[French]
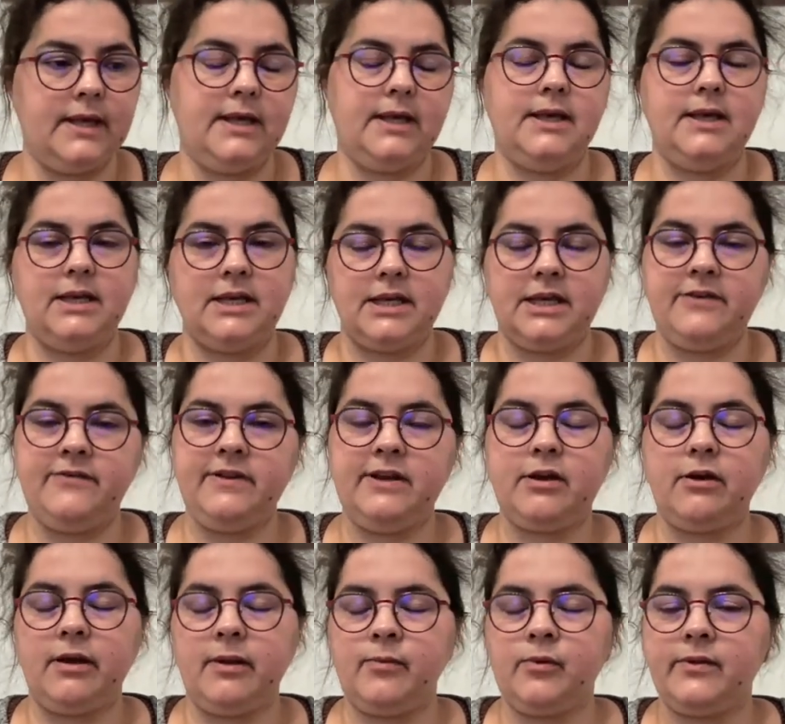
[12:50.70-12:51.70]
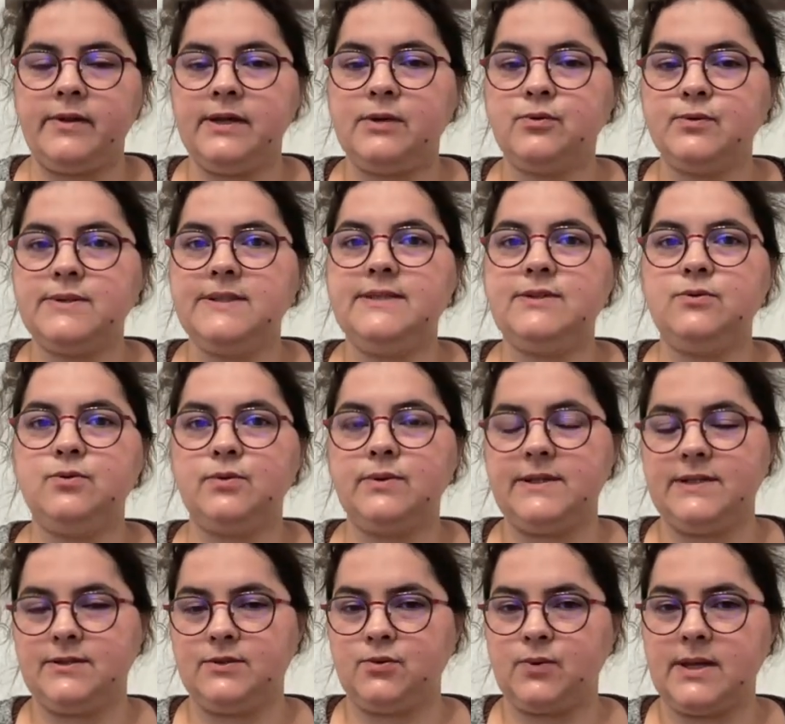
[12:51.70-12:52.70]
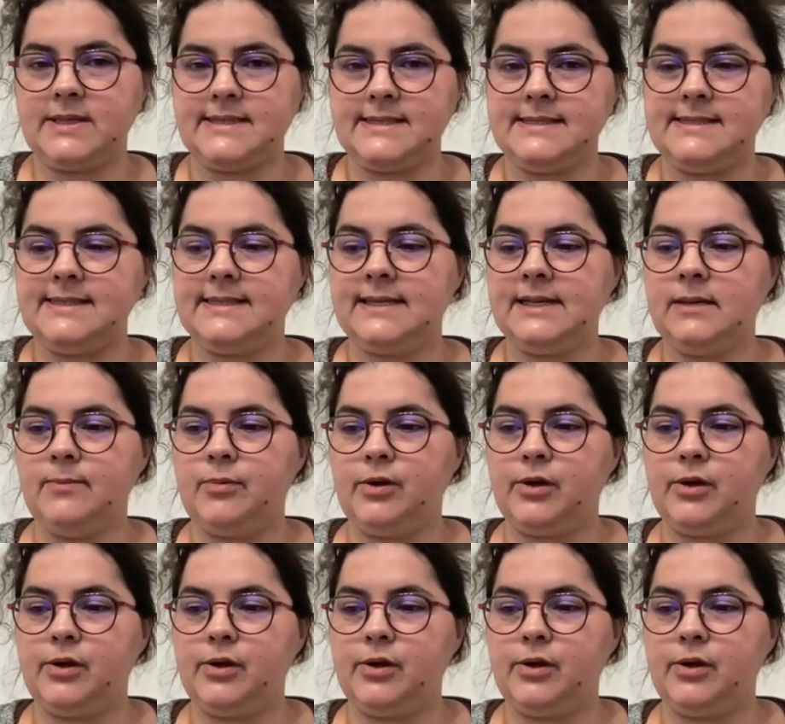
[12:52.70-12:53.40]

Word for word: qui vit quand même dans des conditions qui sont assez terribles,